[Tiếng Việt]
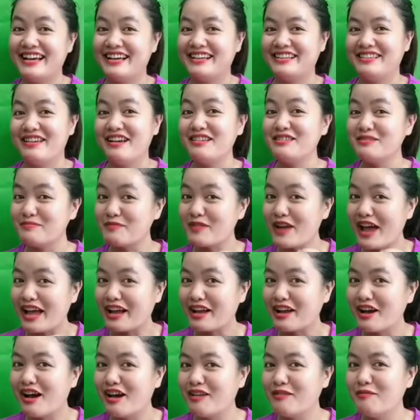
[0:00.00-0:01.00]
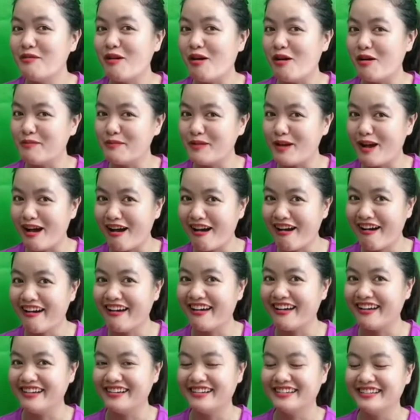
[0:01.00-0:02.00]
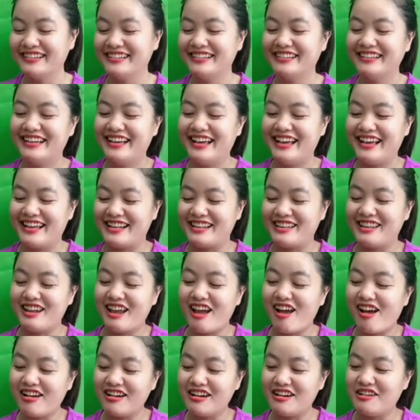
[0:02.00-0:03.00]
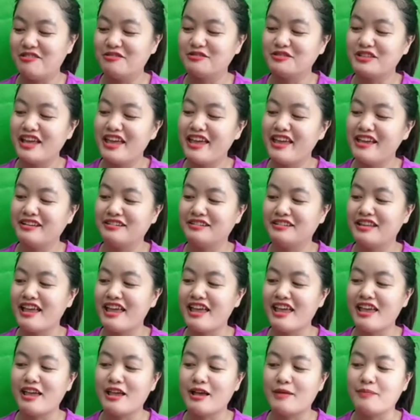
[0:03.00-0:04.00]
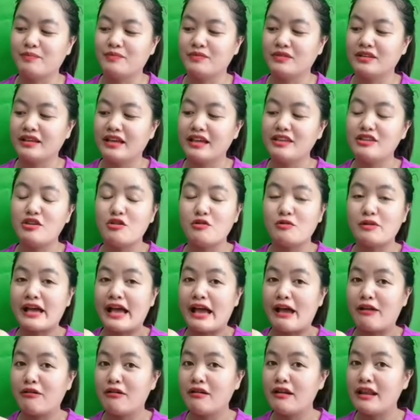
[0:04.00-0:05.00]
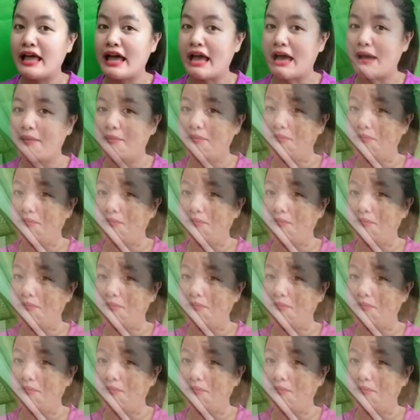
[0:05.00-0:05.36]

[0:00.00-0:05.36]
nhớ subscribe kênh ủng hộ em đó đó đầu tiên thì um, cái chiều cao nó là